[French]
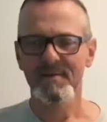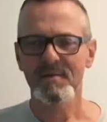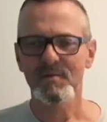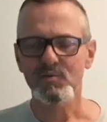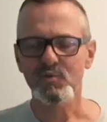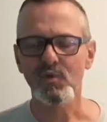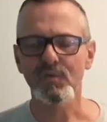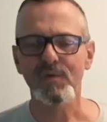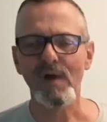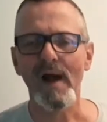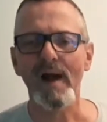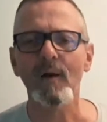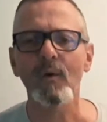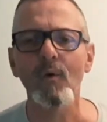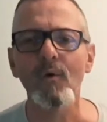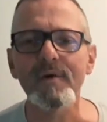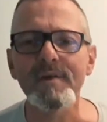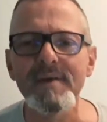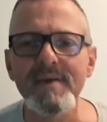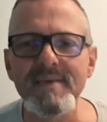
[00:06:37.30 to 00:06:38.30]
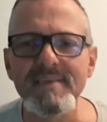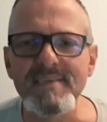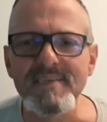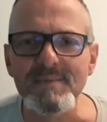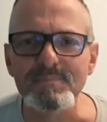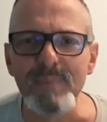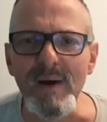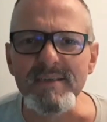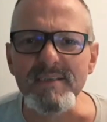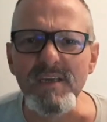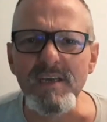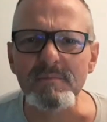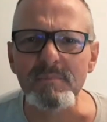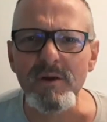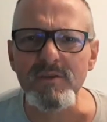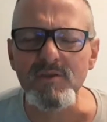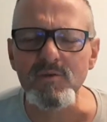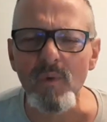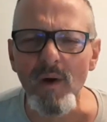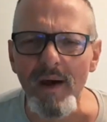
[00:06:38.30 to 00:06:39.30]
Je vous fais un gros kiss, passez une
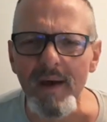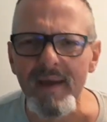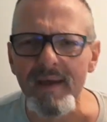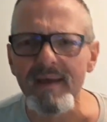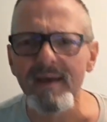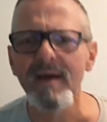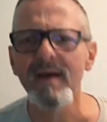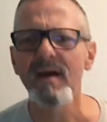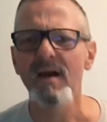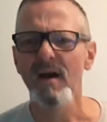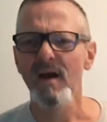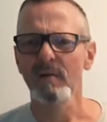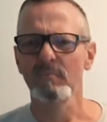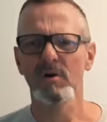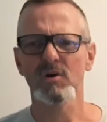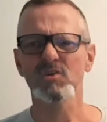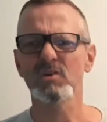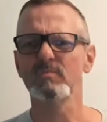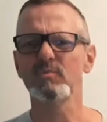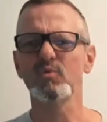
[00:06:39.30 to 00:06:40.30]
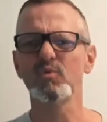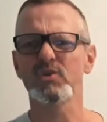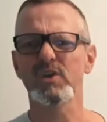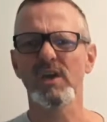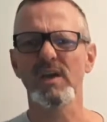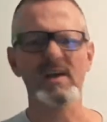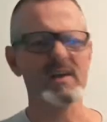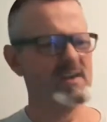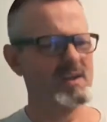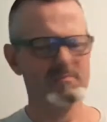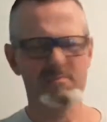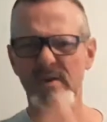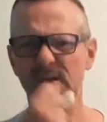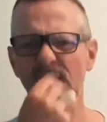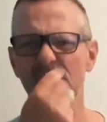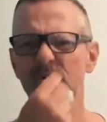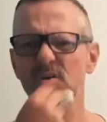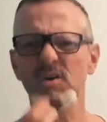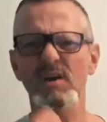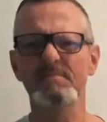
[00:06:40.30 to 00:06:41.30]
bonne soirée. Moi, je vais me coucher. Et puis
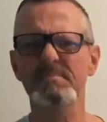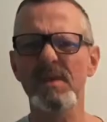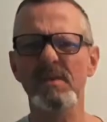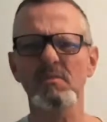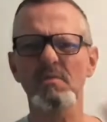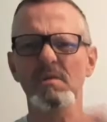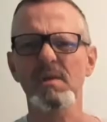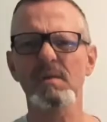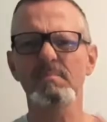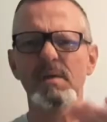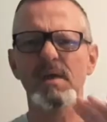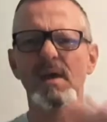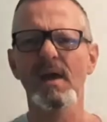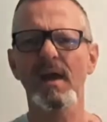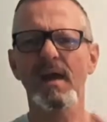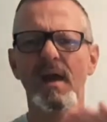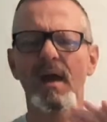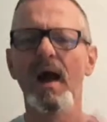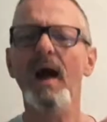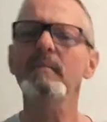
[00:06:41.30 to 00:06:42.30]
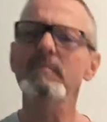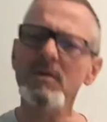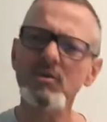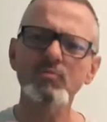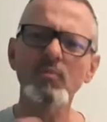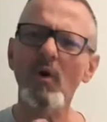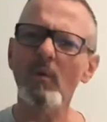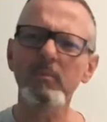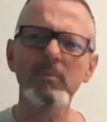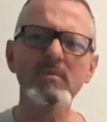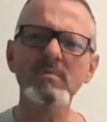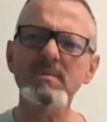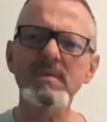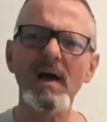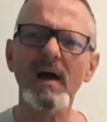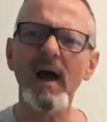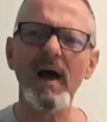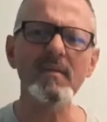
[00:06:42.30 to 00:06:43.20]
qu'à manger un petit truc et puis... Ah, moi, je me repose. Hein.